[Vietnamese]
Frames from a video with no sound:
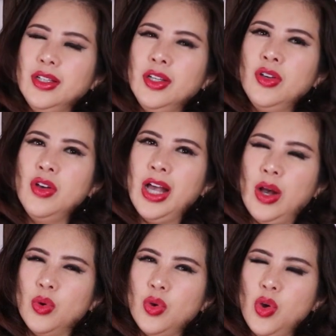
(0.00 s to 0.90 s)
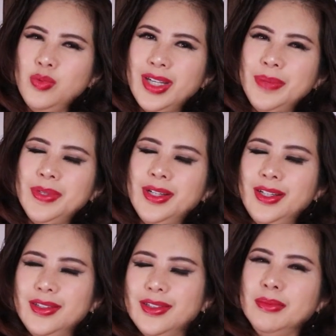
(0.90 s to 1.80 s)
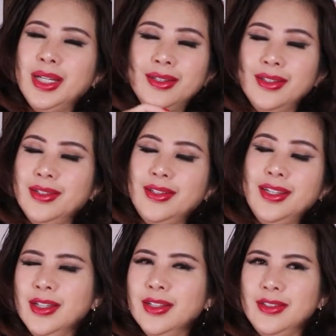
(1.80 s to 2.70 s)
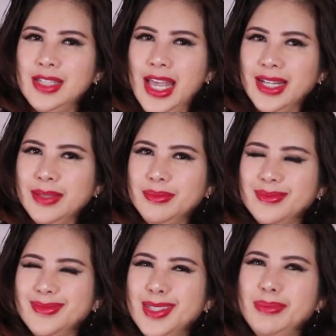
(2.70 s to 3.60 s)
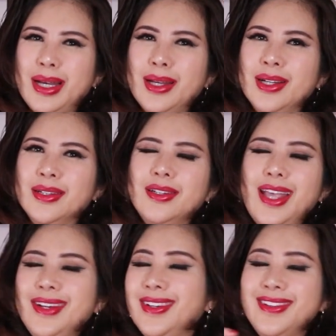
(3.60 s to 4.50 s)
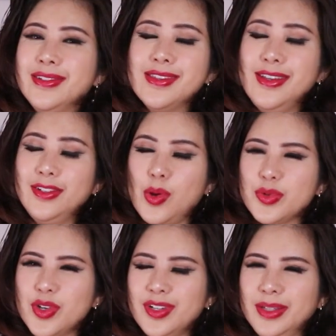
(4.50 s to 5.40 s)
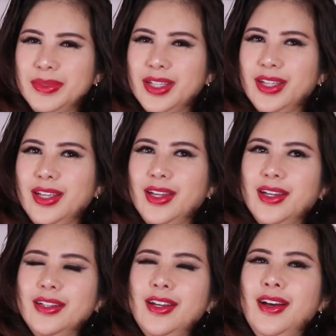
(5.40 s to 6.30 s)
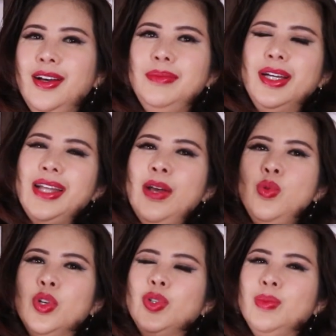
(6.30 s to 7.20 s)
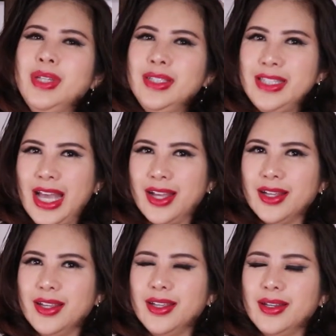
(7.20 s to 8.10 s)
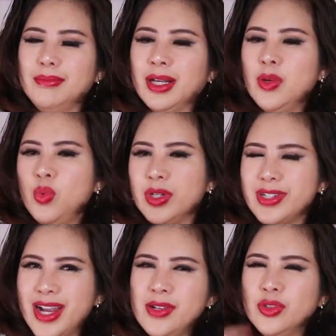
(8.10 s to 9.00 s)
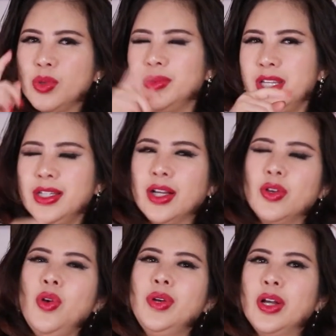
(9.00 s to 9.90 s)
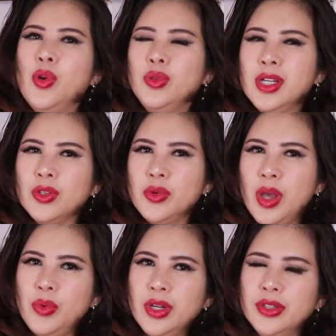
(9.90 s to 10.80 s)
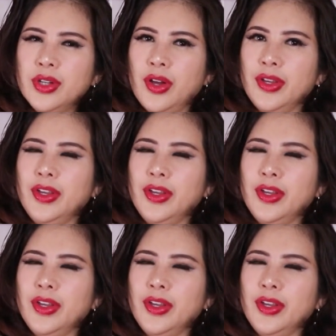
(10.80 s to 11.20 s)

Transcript: cái con hầu khốn kiếp đó bình thường á nó lười nhát lắm nhưng mà thời gian này nó xiên đột xuất lắm nó ôm hết áo quần tụng liên đi giặt mà cái quần trắng tụng liên là cô đã cố tình cô giấu lên rồi